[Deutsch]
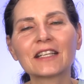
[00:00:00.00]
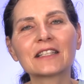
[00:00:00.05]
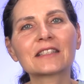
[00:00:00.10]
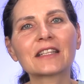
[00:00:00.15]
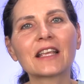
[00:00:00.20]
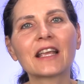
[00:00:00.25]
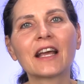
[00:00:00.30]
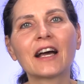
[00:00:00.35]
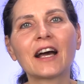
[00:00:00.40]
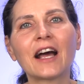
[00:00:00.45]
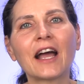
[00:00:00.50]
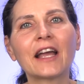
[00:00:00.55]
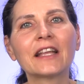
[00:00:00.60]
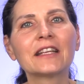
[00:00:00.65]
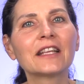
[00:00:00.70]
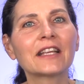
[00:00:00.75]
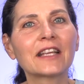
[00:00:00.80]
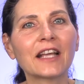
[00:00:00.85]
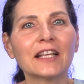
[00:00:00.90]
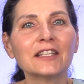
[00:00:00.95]
dass er
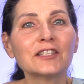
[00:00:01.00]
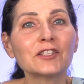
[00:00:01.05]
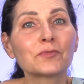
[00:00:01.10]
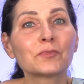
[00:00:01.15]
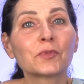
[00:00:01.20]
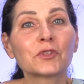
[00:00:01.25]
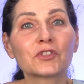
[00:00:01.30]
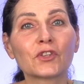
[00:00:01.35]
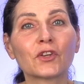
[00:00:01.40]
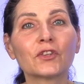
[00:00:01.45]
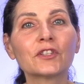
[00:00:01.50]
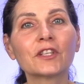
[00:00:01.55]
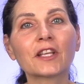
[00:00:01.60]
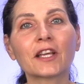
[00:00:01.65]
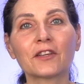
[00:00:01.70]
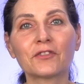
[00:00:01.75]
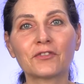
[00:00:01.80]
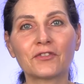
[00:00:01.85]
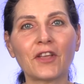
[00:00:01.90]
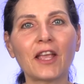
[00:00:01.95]
eine ganz
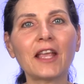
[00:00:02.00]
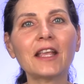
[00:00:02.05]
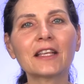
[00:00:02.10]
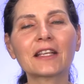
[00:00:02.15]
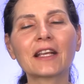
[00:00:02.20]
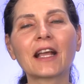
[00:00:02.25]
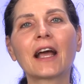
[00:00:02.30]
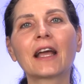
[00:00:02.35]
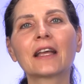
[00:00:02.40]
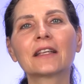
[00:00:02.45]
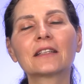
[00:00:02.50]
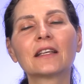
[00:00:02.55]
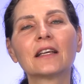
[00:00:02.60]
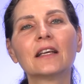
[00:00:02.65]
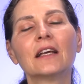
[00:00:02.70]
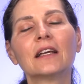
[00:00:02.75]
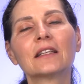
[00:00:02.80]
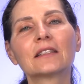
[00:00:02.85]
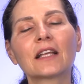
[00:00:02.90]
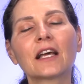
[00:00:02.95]
besondere Fähigkeit
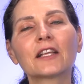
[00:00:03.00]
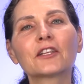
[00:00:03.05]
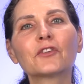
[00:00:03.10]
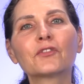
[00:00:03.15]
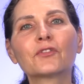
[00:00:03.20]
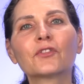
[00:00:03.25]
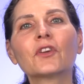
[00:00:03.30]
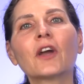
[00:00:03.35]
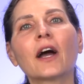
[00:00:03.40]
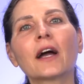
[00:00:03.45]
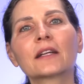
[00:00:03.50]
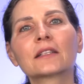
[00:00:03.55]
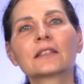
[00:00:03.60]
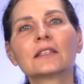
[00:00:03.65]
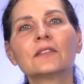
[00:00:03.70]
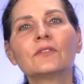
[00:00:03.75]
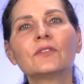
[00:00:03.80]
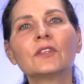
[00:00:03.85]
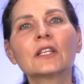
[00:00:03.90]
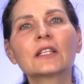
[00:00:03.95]
da dafür
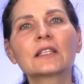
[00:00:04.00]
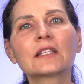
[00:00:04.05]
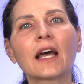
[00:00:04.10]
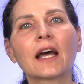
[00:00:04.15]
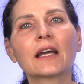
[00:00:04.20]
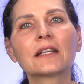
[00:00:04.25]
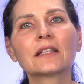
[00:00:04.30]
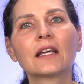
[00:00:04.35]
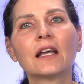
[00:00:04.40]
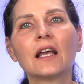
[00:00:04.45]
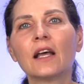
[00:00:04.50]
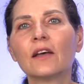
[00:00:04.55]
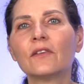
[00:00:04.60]
aktiviert hat,